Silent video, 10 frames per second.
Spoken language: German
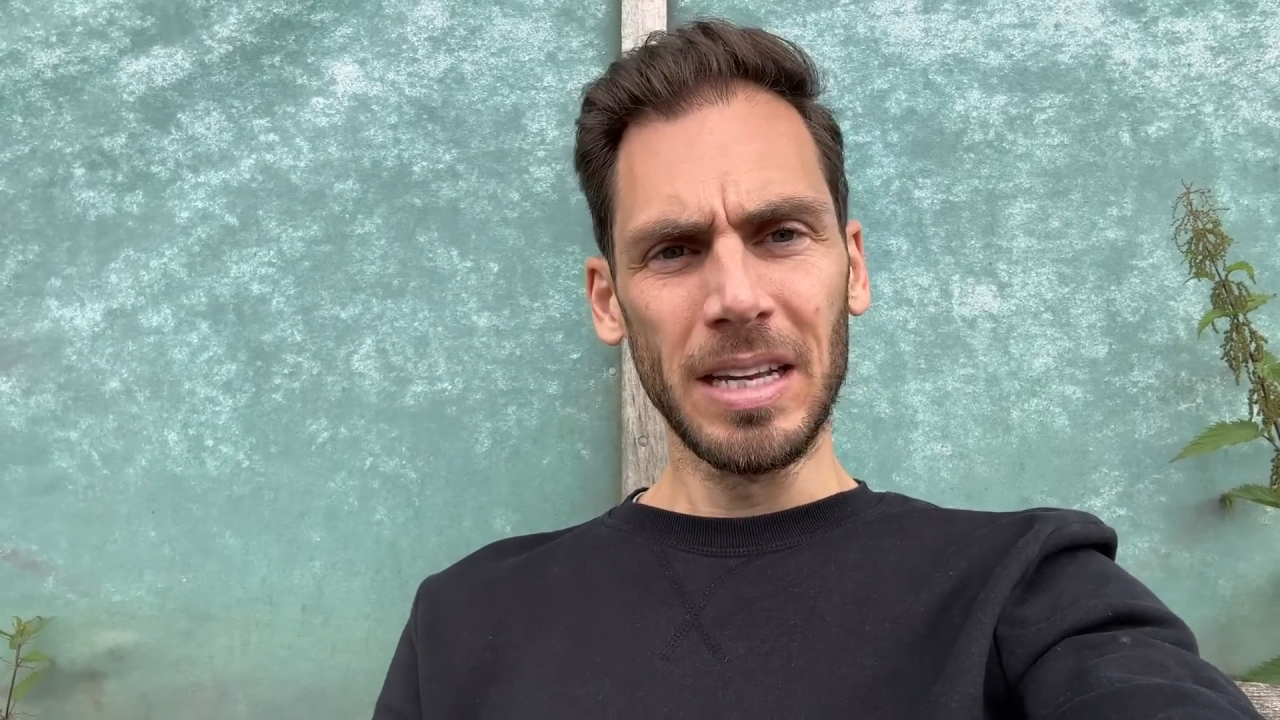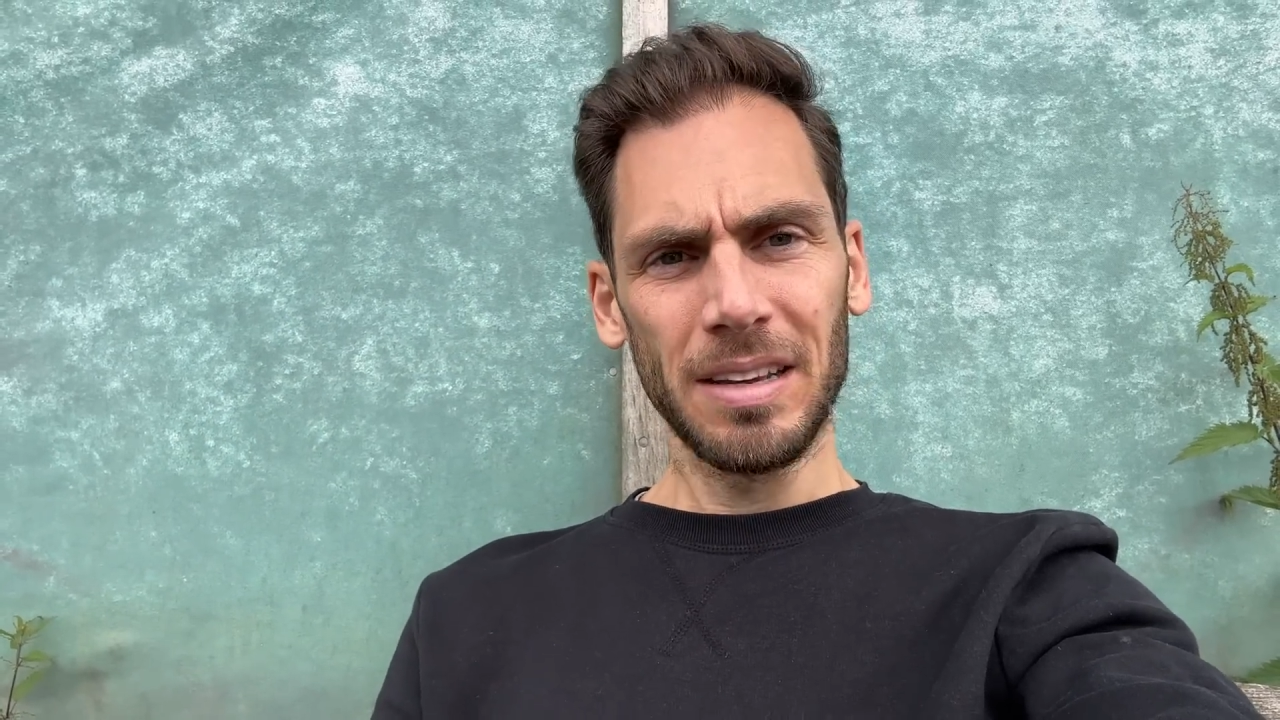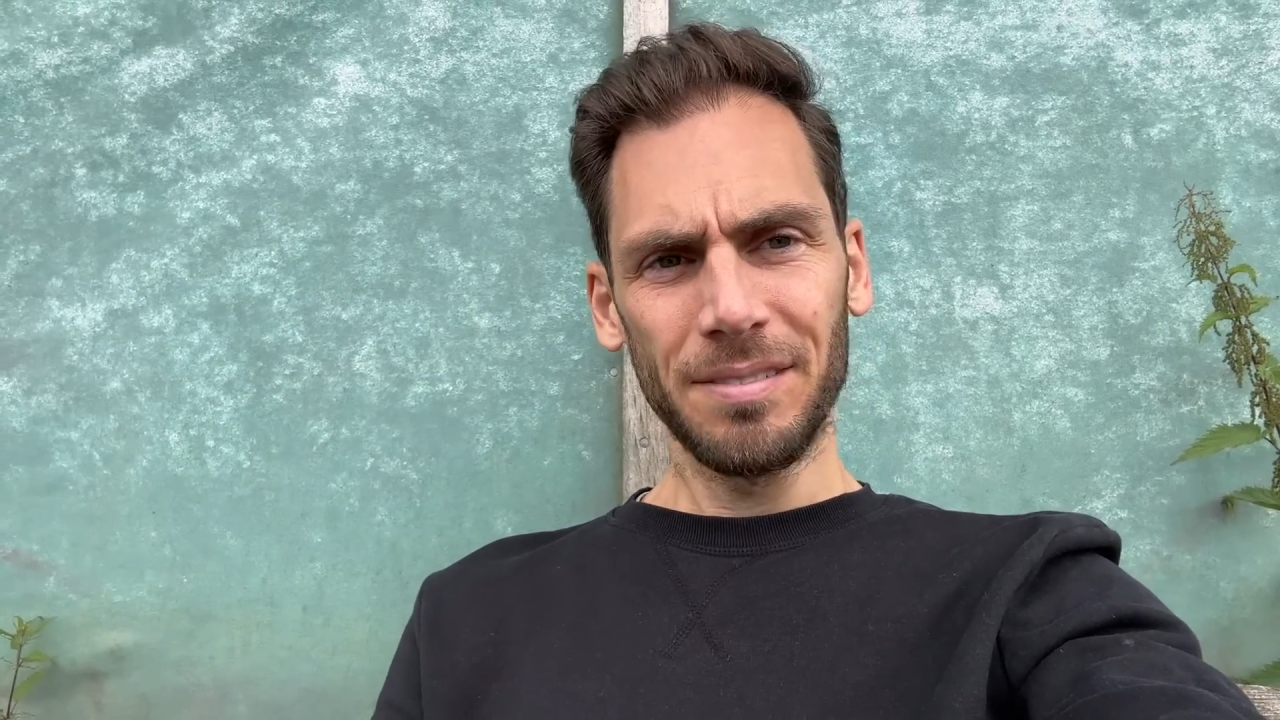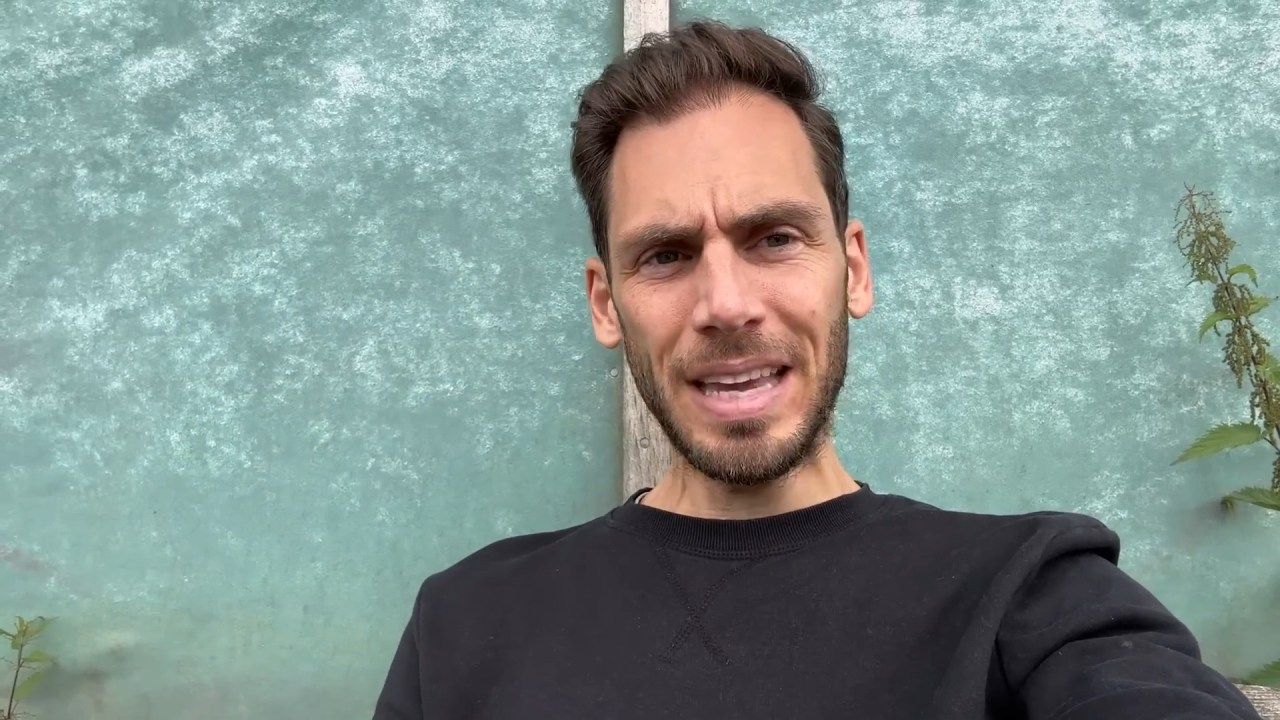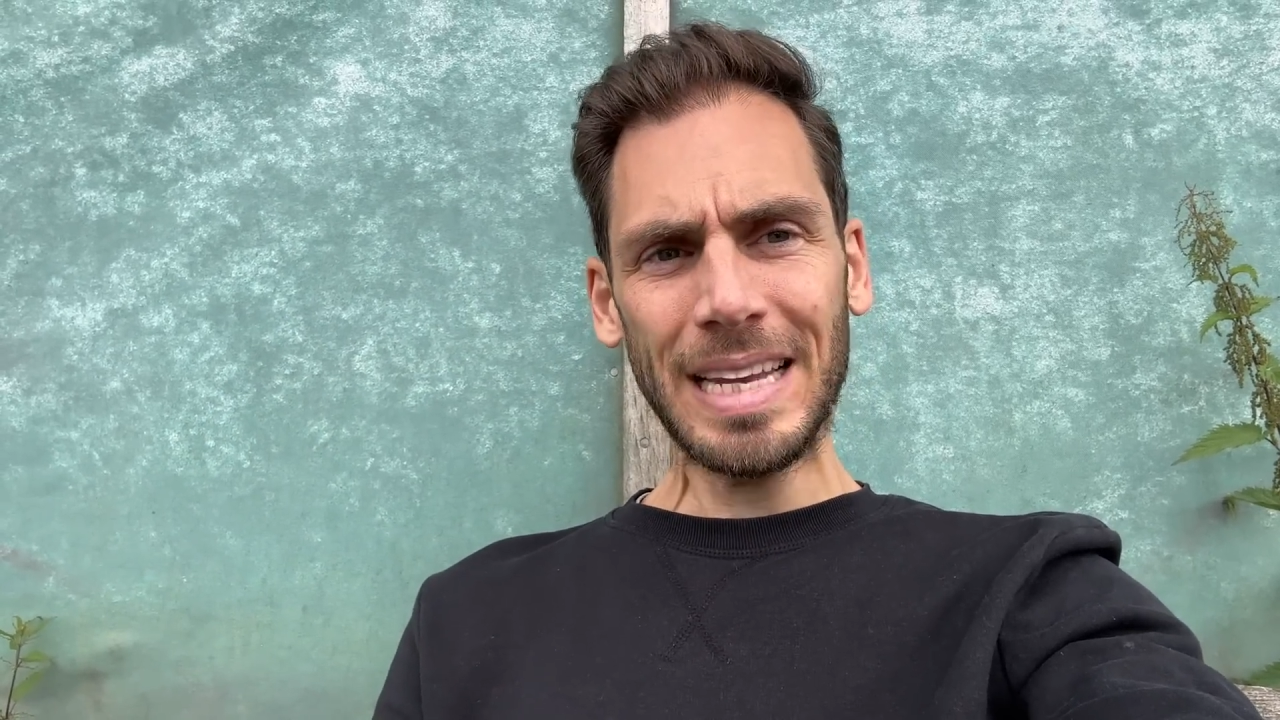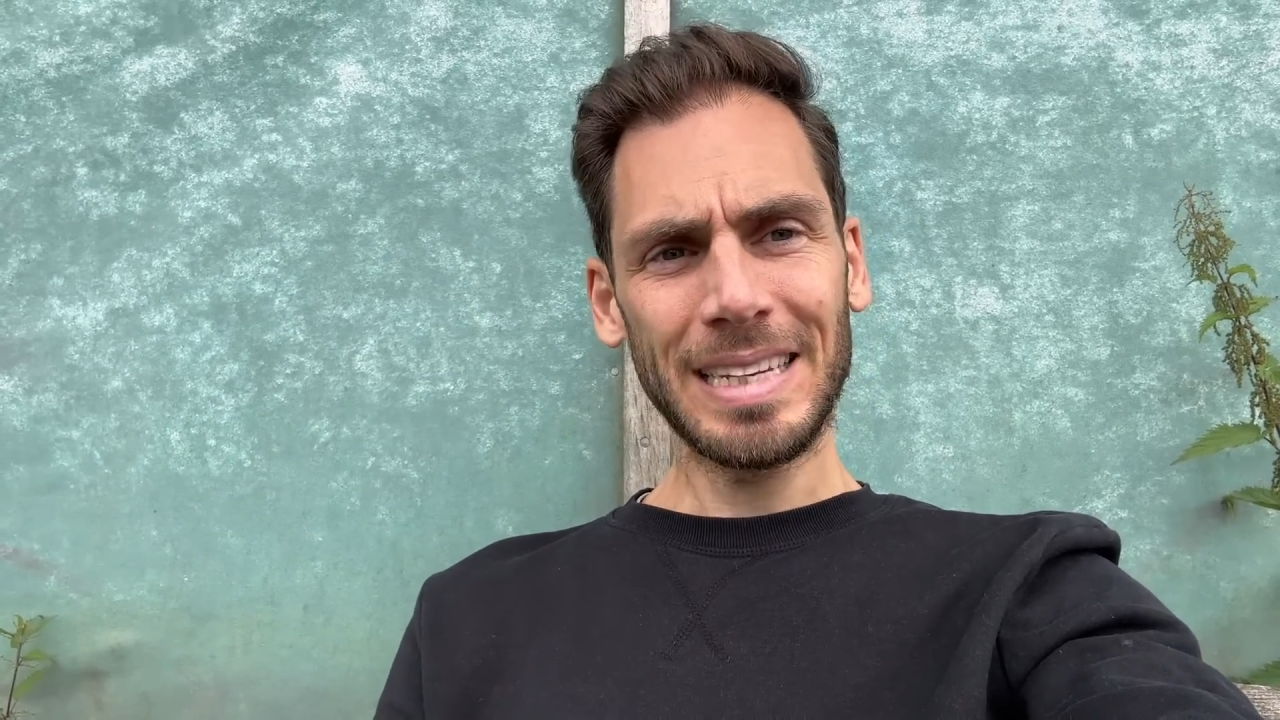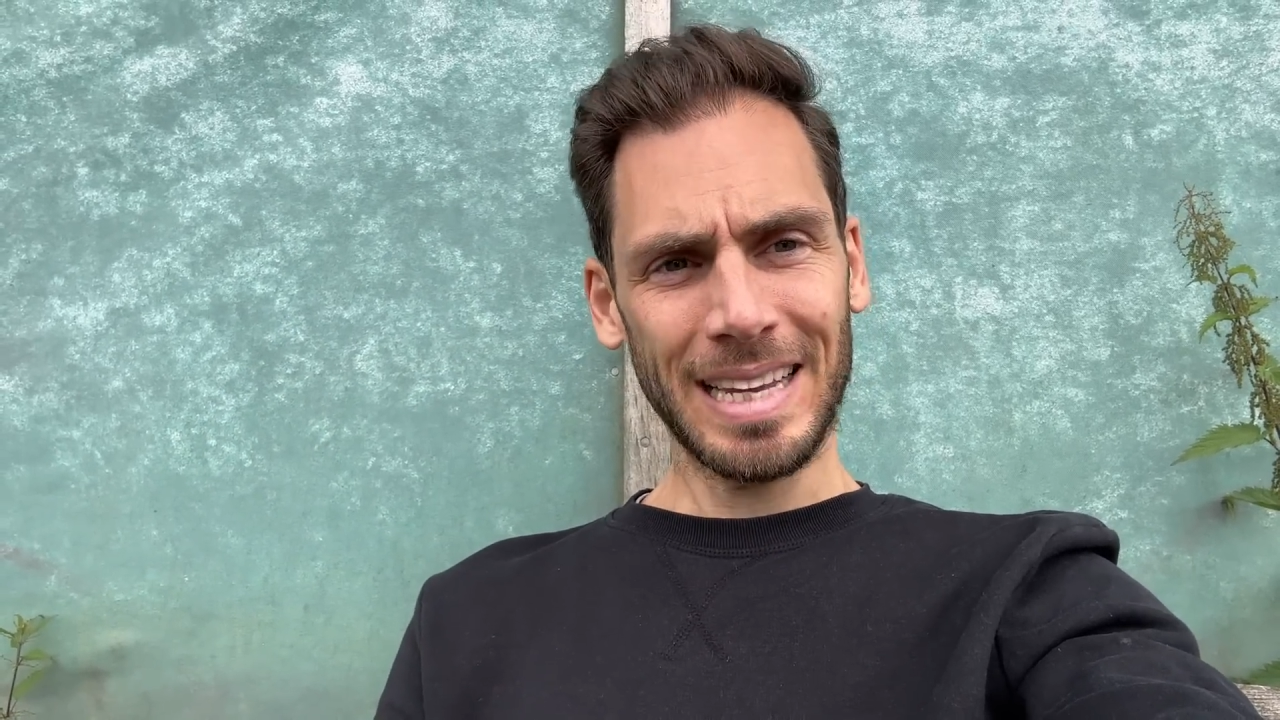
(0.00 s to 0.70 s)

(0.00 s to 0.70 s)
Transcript: werden